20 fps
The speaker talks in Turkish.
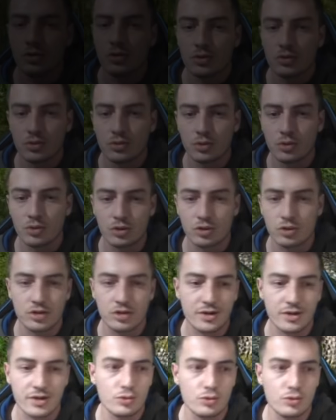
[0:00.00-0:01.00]
Dostlar
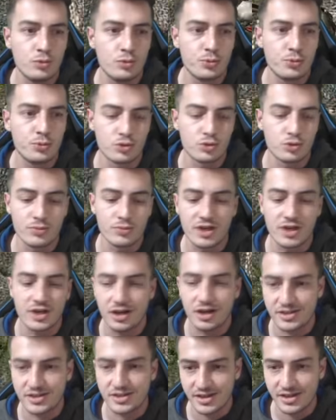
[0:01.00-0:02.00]
upuzun bir
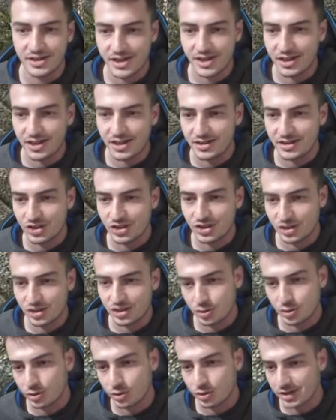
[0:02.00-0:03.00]
kase geldiği için
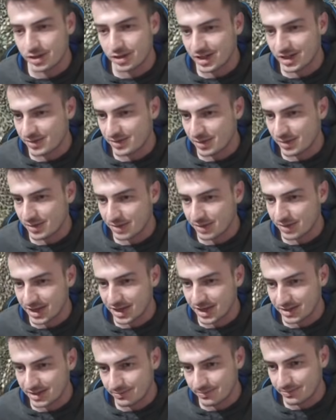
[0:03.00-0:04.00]
slotta kasmayı
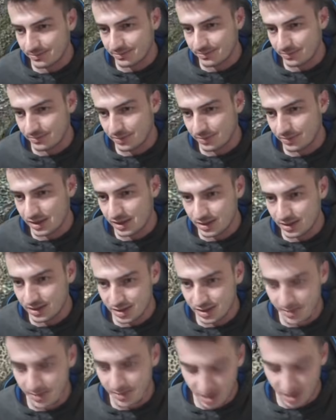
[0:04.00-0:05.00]
bıraktım. Bildiğiniz gibi
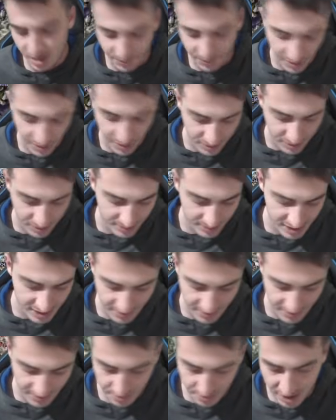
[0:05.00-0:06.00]
elle farm atmayı
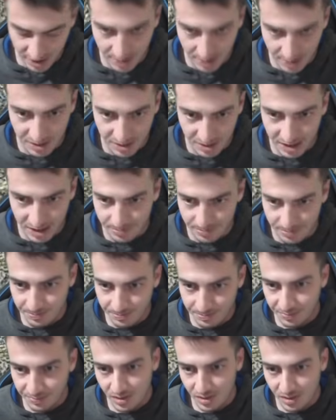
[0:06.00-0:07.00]
seven bir adam değilim.
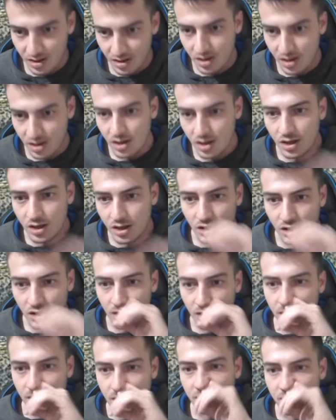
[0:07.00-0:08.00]

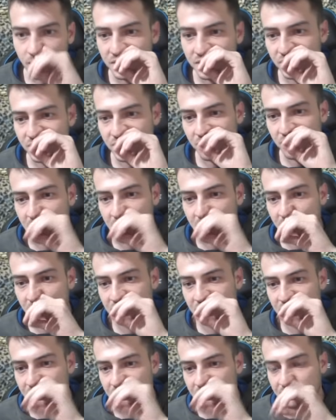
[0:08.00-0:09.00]
Şimdi bakalım
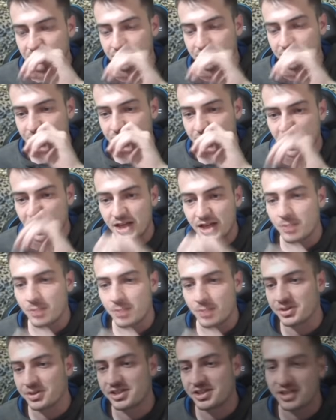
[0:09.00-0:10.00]
bir şeyler
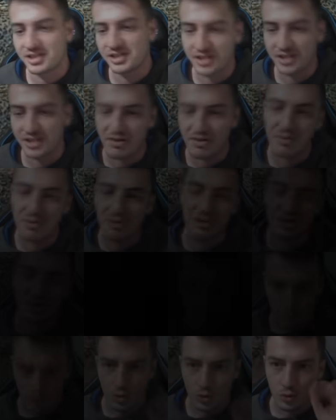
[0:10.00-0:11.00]
yaparız. Devam edelim.
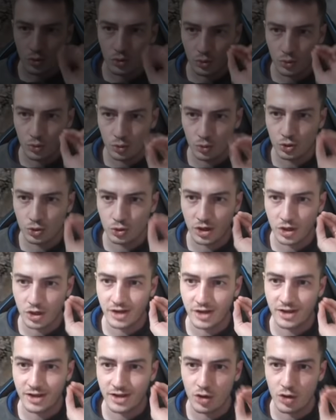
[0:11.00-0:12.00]
3 tane
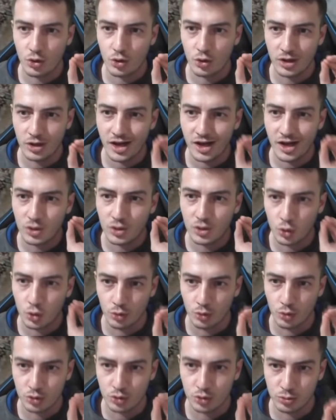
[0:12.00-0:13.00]
dekoyla
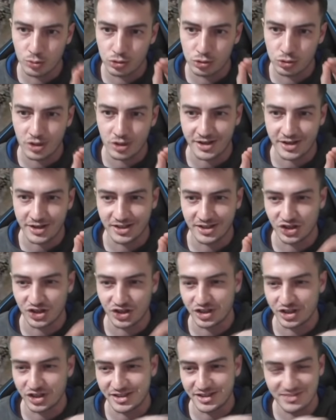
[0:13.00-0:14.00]
yolumuzu bulduk
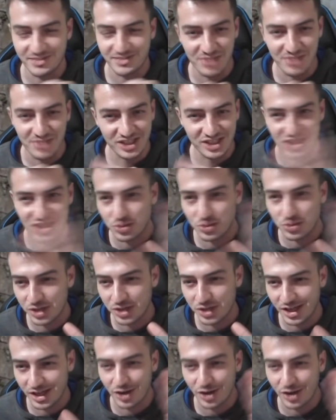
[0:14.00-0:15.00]
arkadaşlar. Başka hiçbir şeye
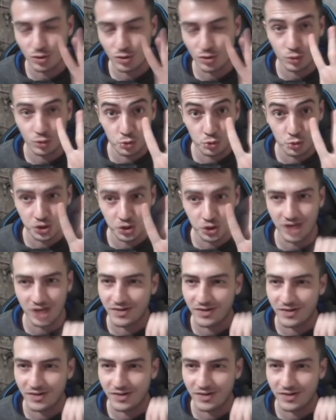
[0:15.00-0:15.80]
gerek yok. 3 shell vardı